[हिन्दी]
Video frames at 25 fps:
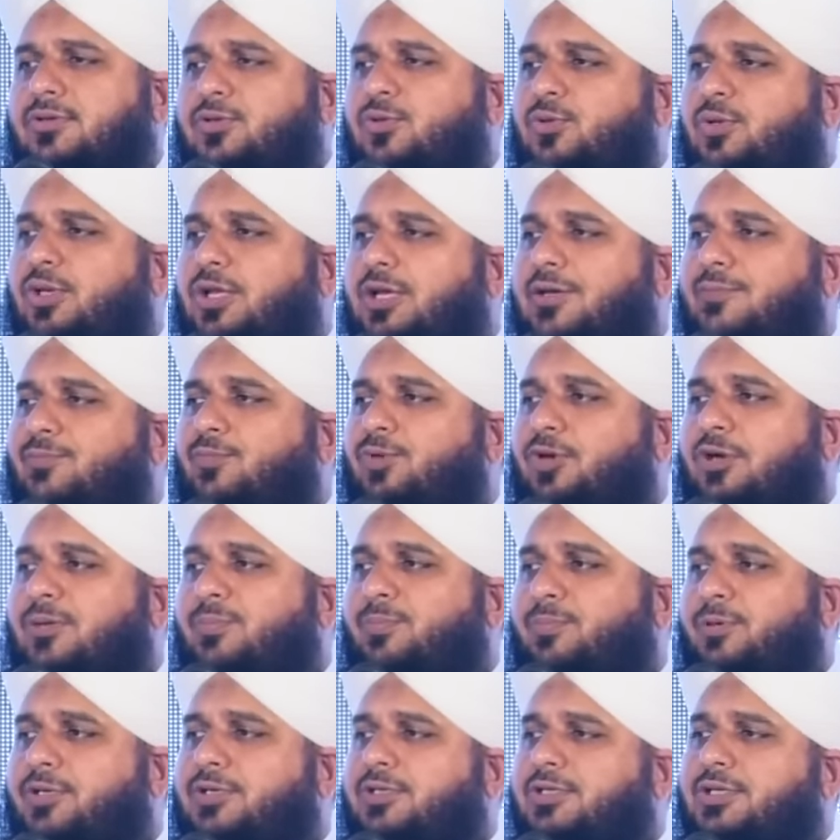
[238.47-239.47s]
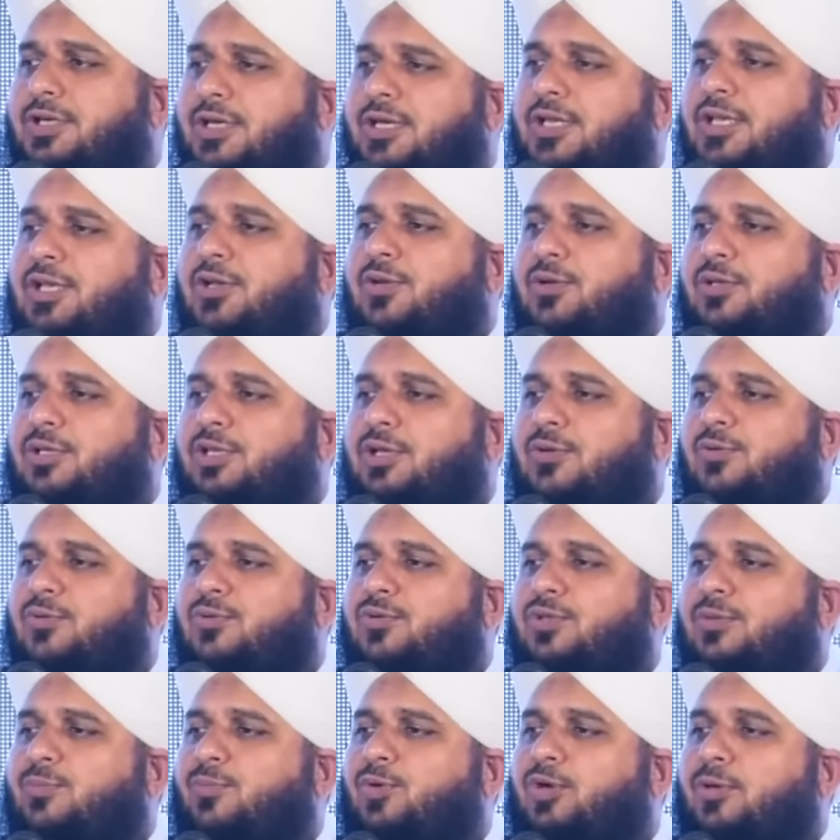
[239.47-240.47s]
जो ना मोहब्बत करे और ना
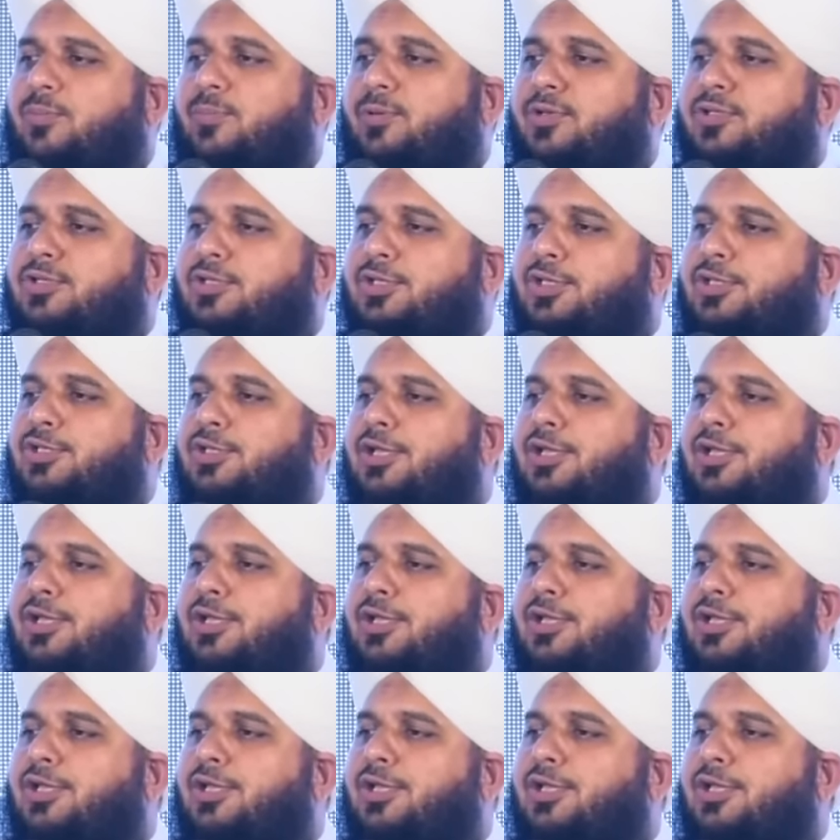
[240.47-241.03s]
उससे मोहब्बत की